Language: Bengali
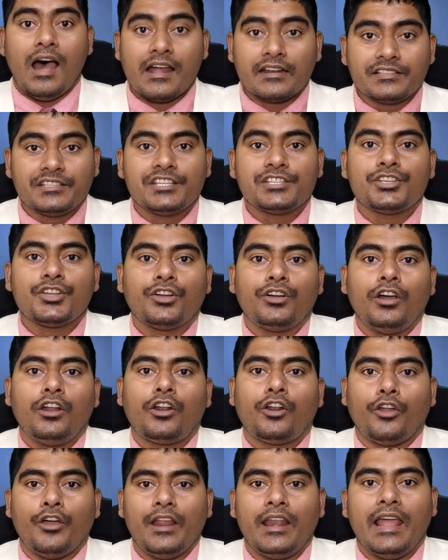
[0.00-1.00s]
আর যে সকল
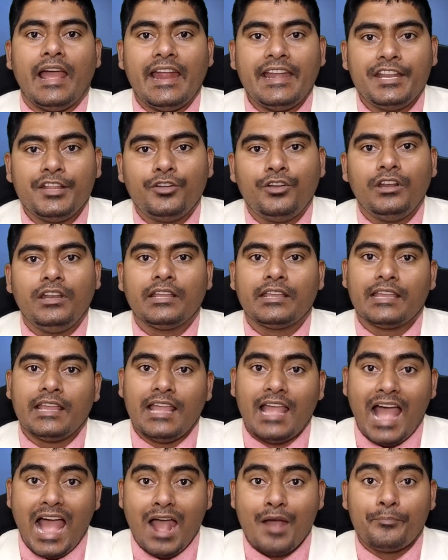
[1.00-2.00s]
রয়্যাল
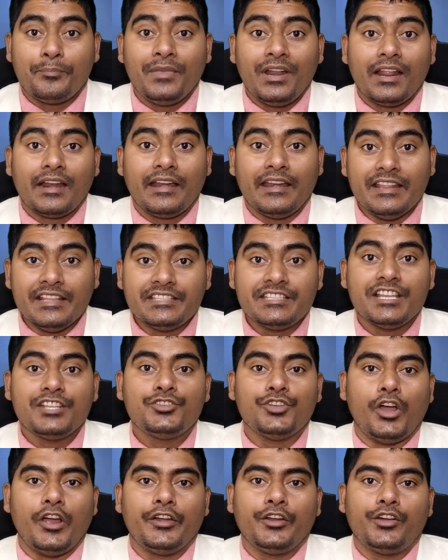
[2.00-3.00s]
আইডিগুলিকে আপনার নিচে
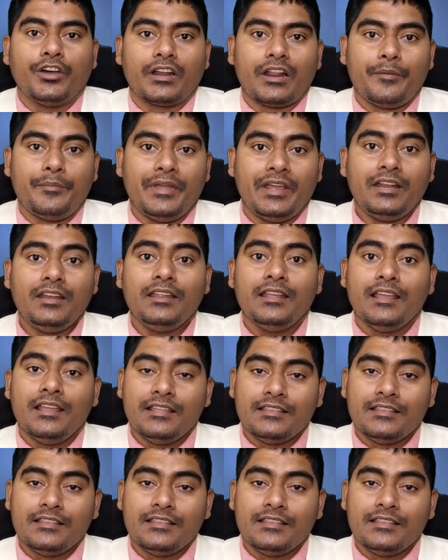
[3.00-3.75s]
জয়েন করাবেন